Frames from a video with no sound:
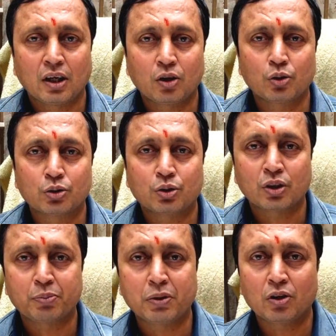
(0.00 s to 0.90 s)
हेलो
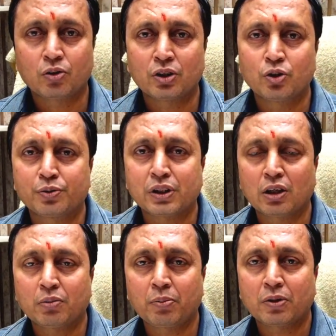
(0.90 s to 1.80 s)
दोस्तों क्रिप्टा क्लोथिंग यूट्यूब
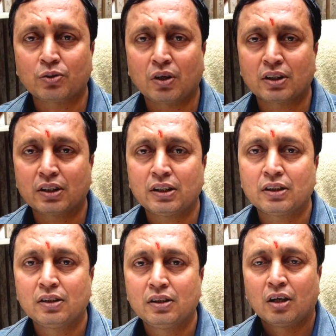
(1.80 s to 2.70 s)
चैनल में आपका स्वागत है
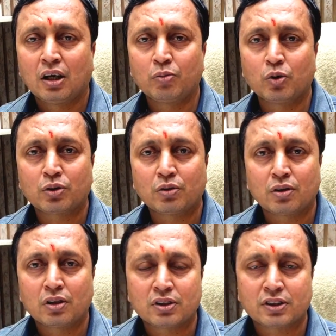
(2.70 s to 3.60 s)
हम लोग
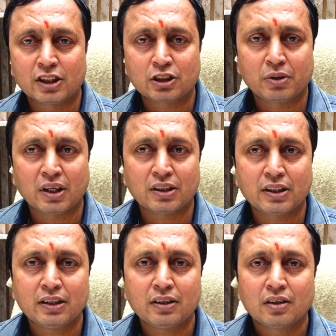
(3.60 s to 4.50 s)
शर्ट्स
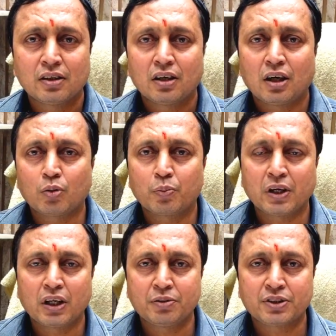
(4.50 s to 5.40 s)
बनाते हैं आपको
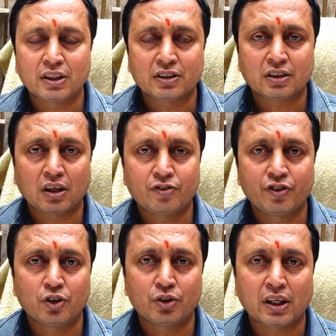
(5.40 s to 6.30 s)
पहले भी शर्ट्स की काफ़ी
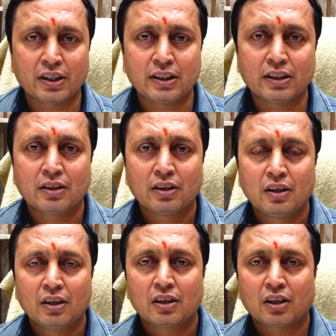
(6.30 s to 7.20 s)
वीडियो दिखाई हैं
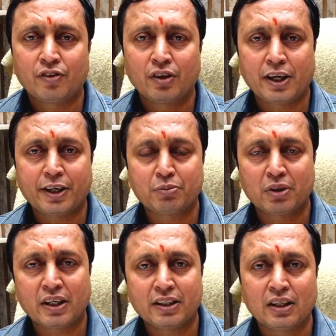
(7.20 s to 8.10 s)
काफ़ी
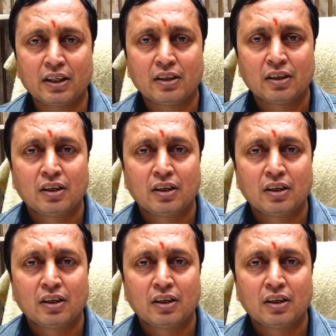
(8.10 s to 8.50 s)
आइटम दिखाई हैं